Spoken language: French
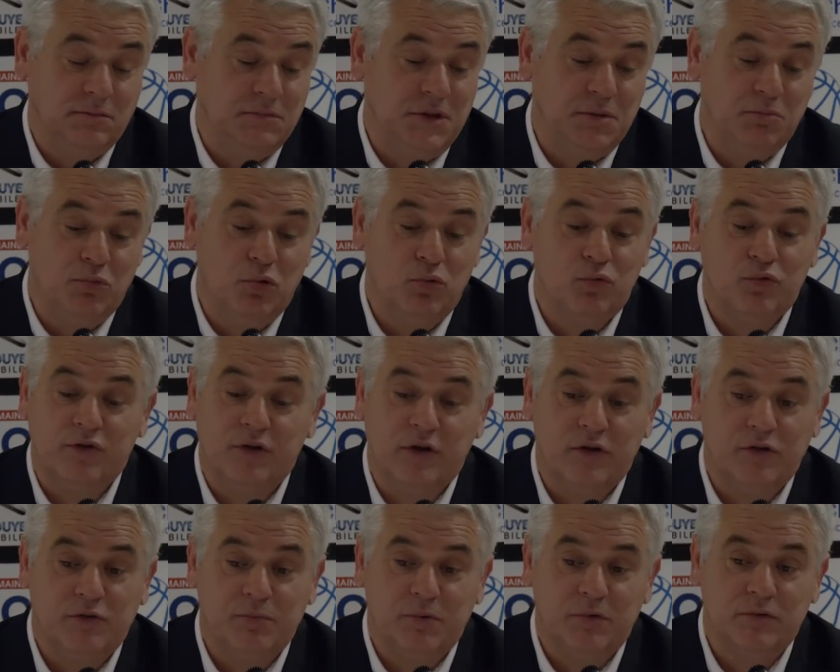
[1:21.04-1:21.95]
Mais bon,
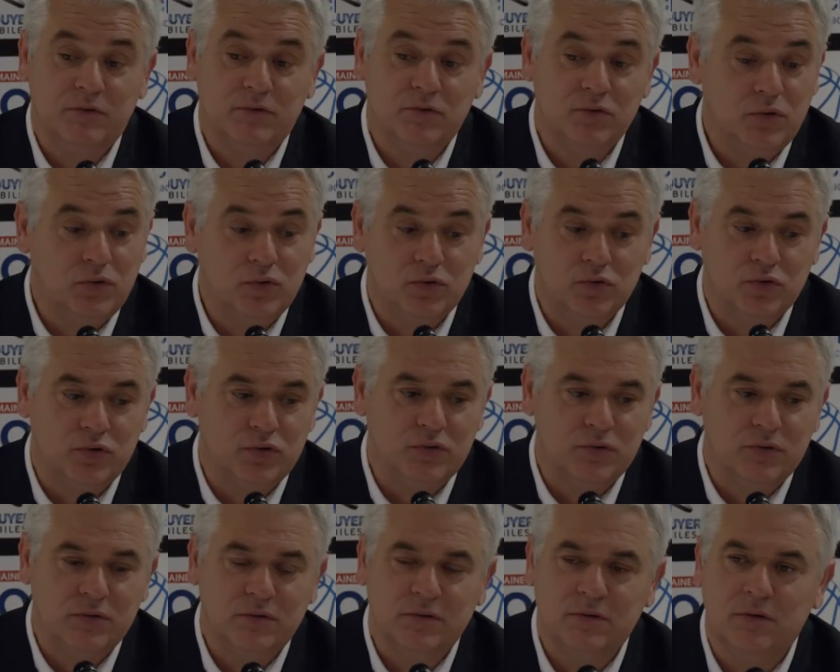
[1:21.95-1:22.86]
ça, je pense. Non,
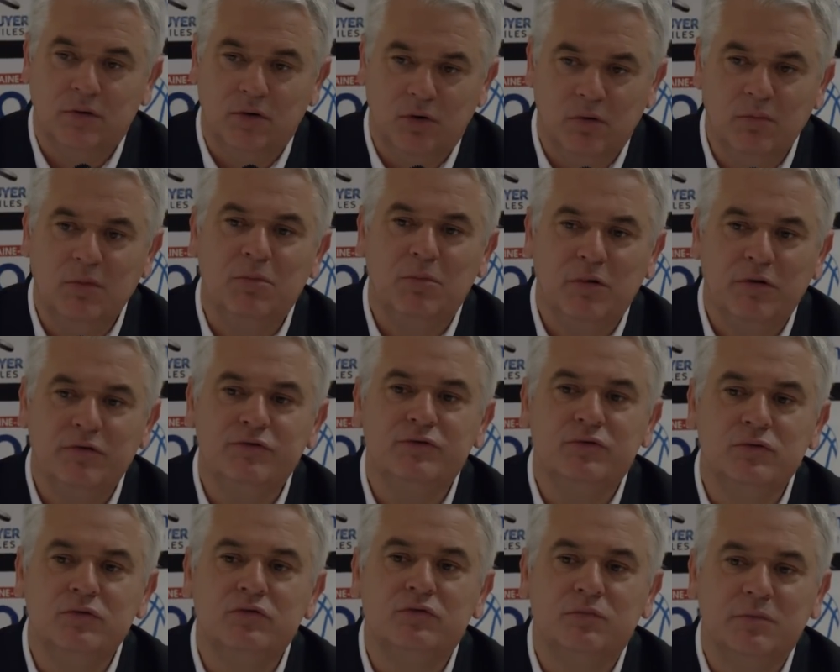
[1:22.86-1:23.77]
le moment
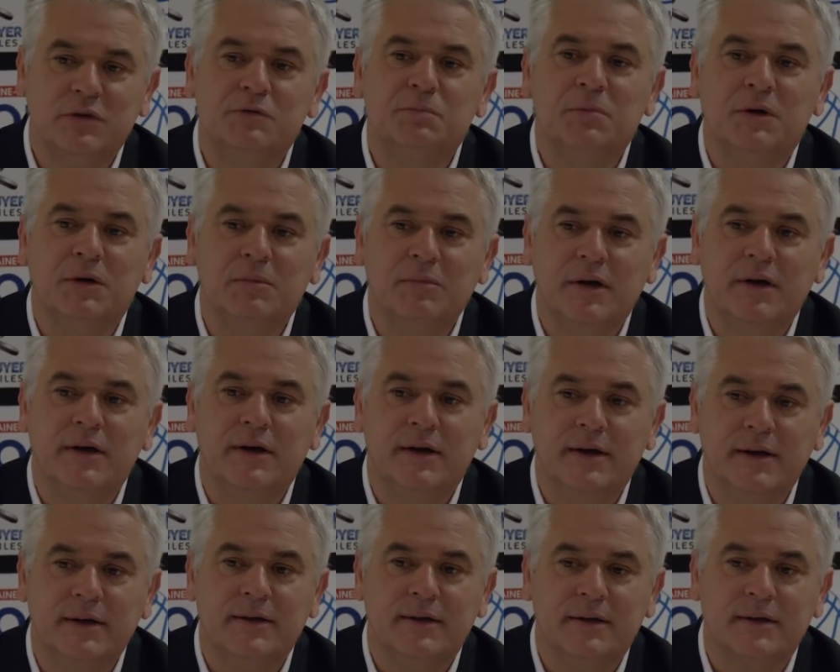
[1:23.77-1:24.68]
venu, je m'exprimerai.
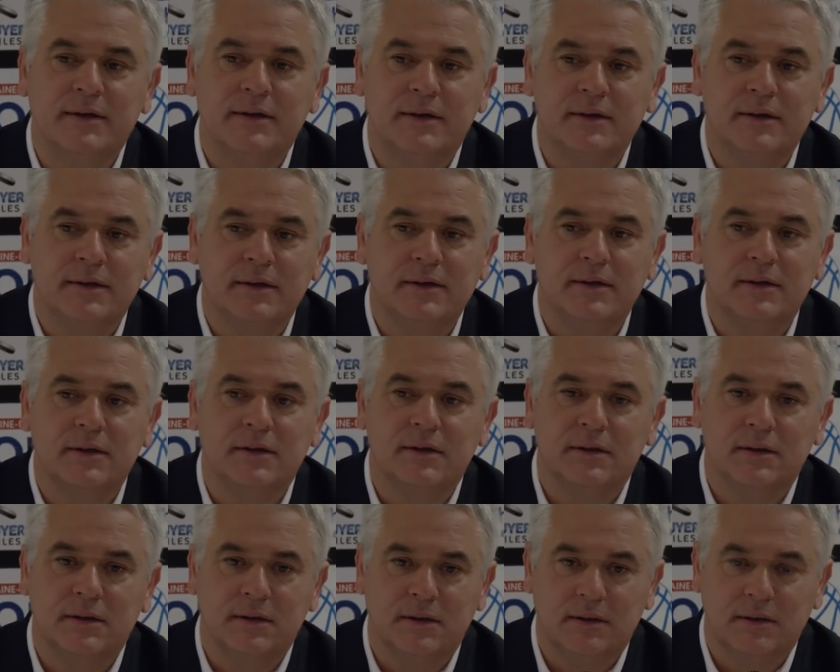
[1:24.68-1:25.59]
Hein.
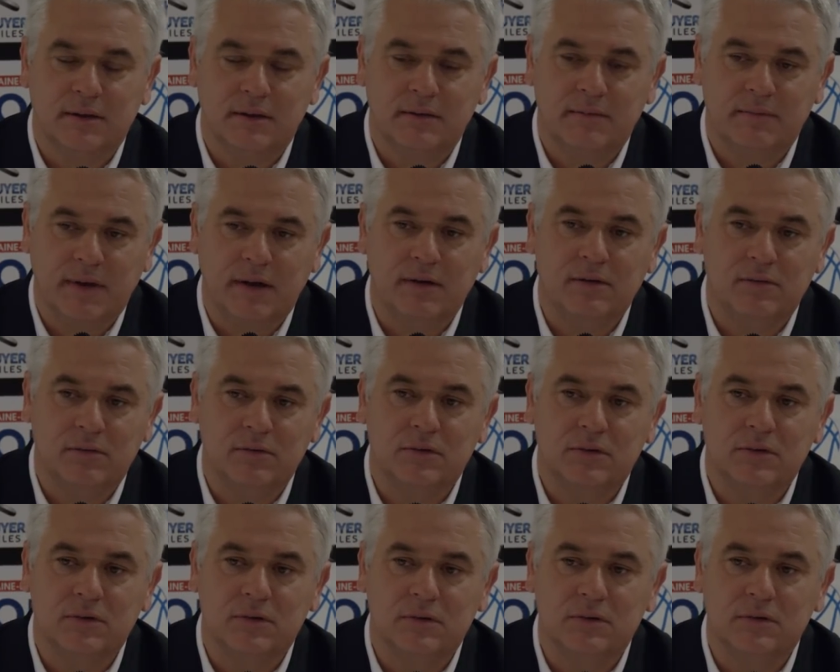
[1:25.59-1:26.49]
Par
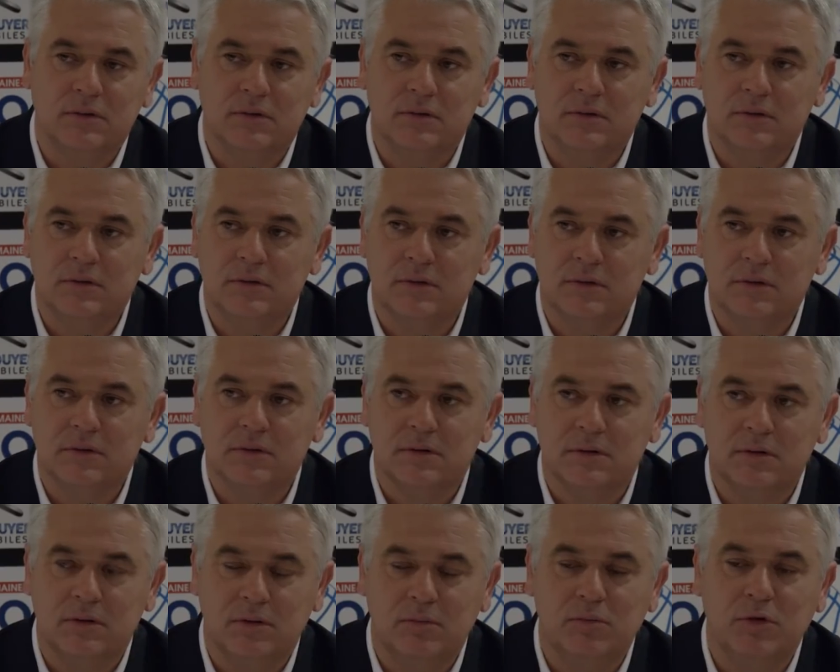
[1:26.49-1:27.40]
contre, euh,
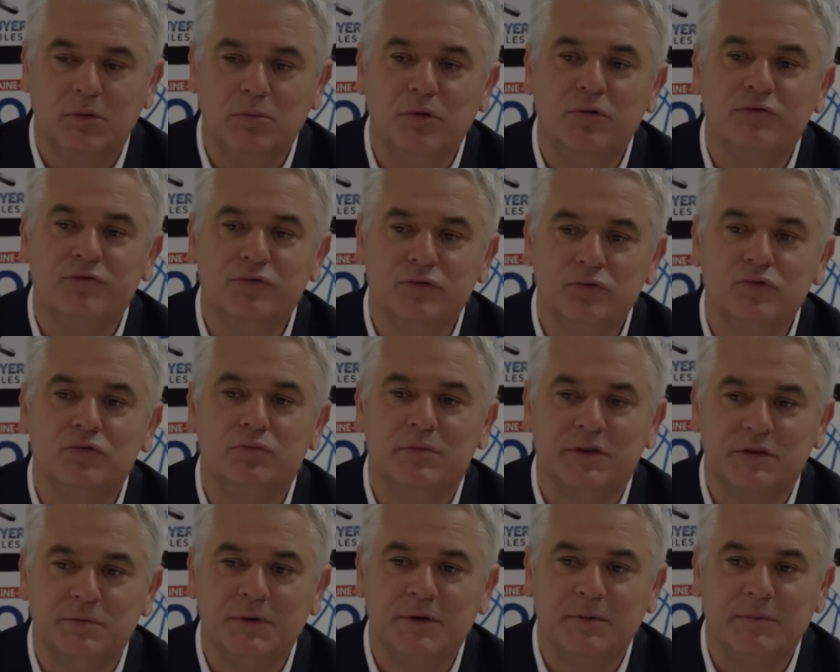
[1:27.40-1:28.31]
le moment venu, je
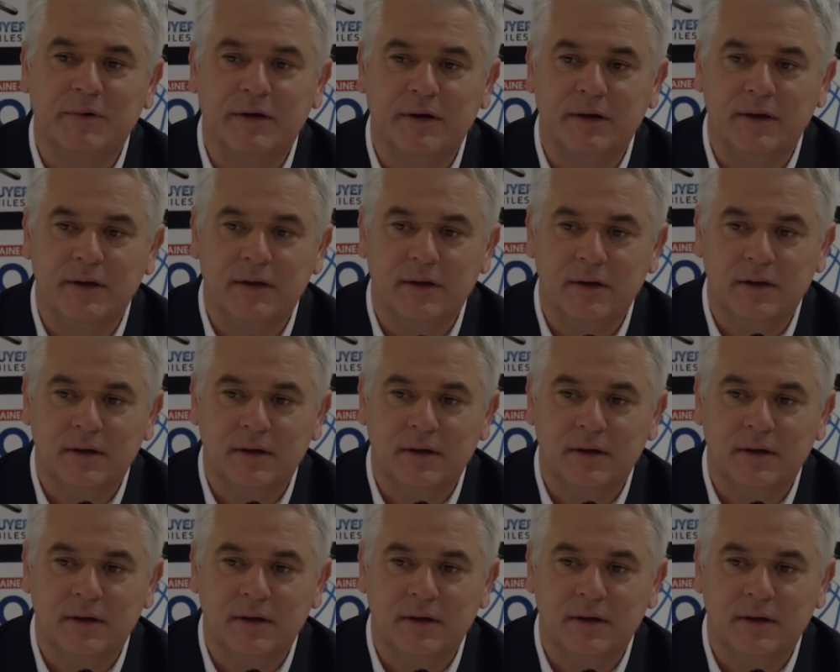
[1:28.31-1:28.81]
m'exprimerai.